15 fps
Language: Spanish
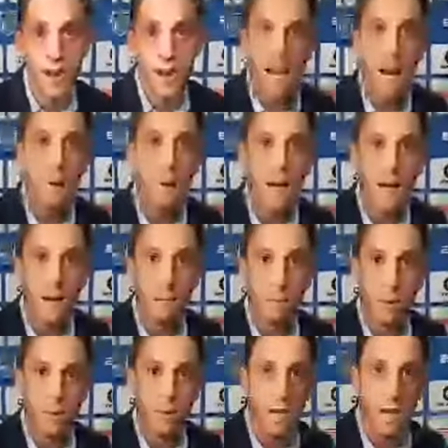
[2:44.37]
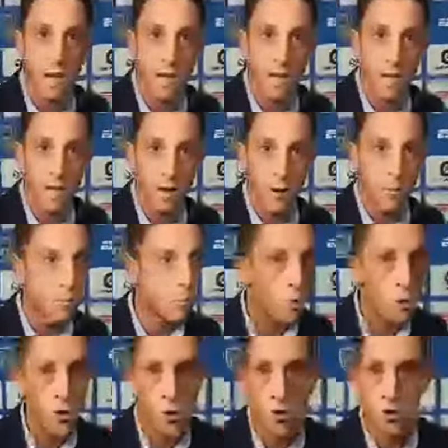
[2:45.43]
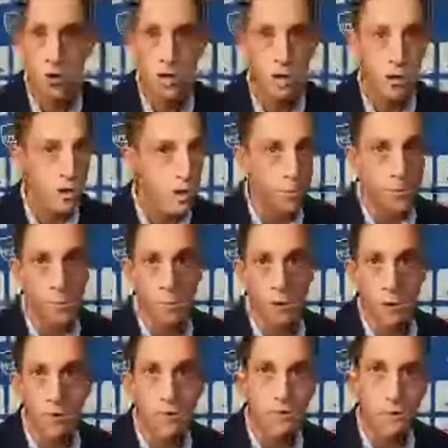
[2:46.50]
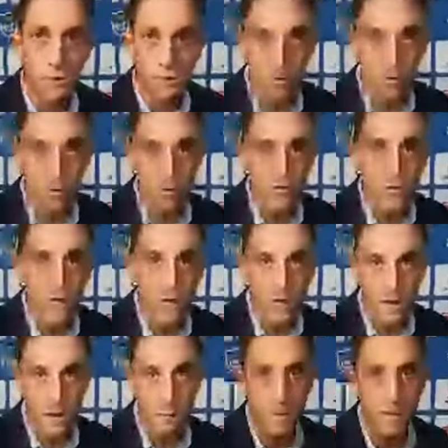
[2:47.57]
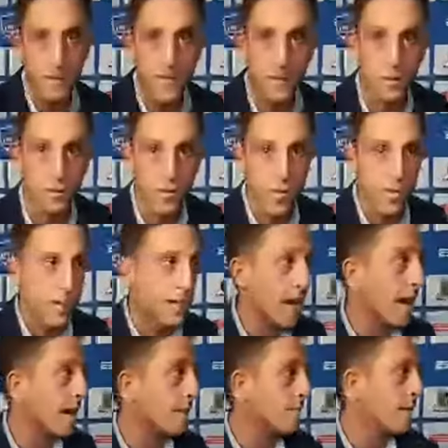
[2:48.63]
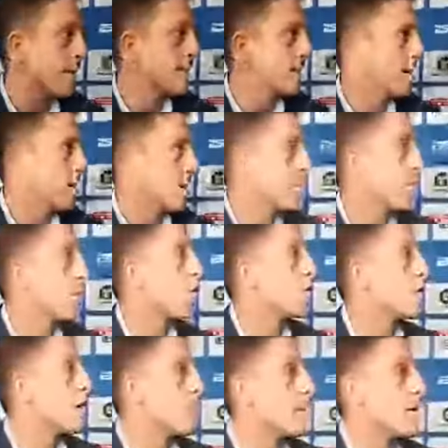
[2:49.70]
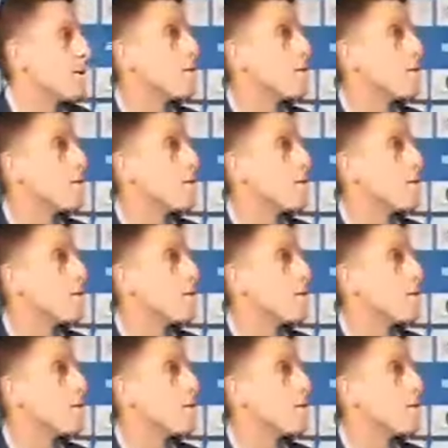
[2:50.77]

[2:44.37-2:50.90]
las va a responder eh, muy contento y absolutamente a todos. Así que, invitados y a animarse, contame.